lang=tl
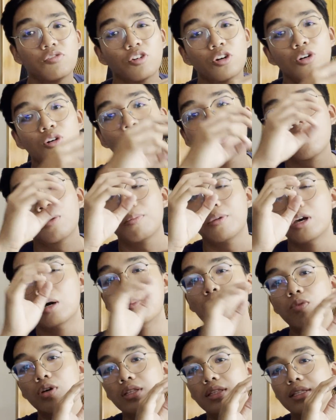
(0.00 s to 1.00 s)
for hooking me
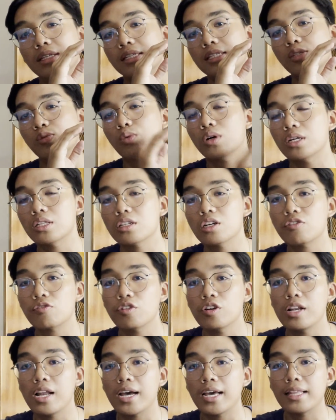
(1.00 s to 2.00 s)
up with this
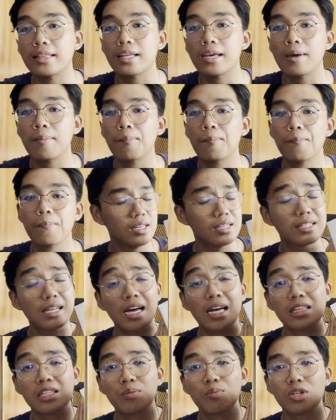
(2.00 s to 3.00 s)
wonderful item. This
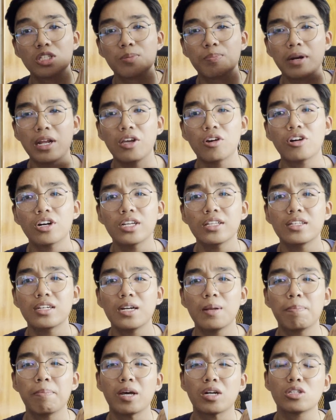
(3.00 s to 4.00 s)
item was
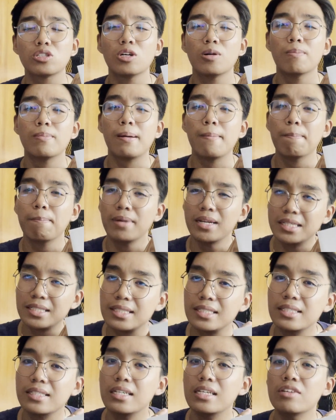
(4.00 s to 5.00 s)
pre-ordered pero sobrang bilis
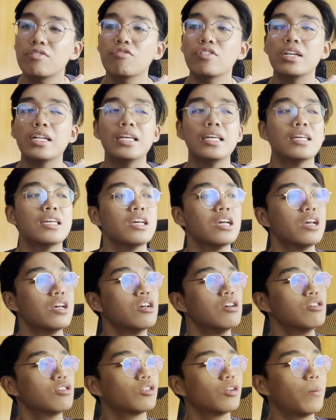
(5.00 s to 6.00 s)
ng delivery.
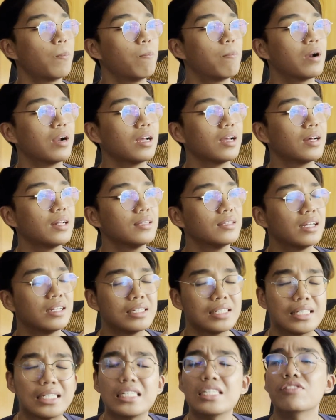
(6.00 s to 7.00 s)
Sobrang ganda ng
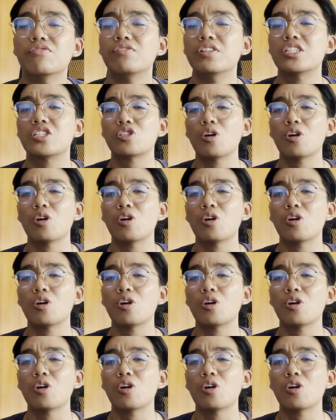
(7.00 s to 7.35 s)
service,